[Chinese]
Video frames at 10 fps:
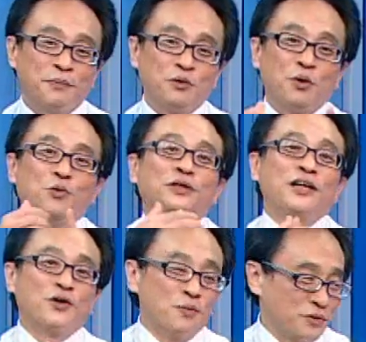苹果五
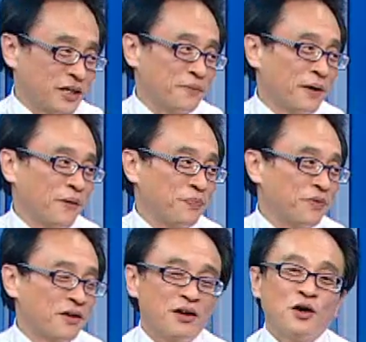点公布财报，
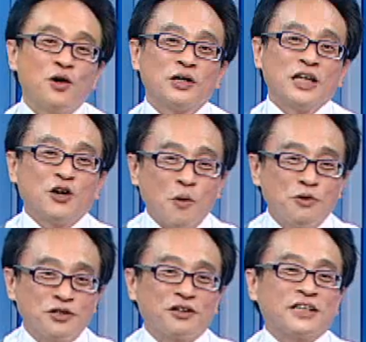嗯，一公
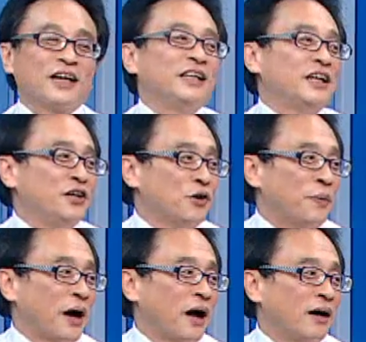布之后涨一点六
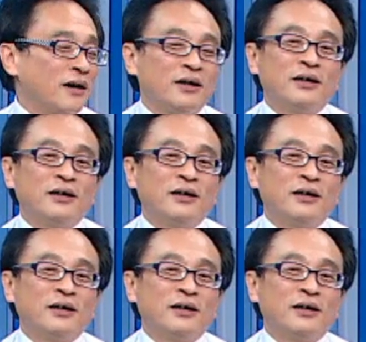趴。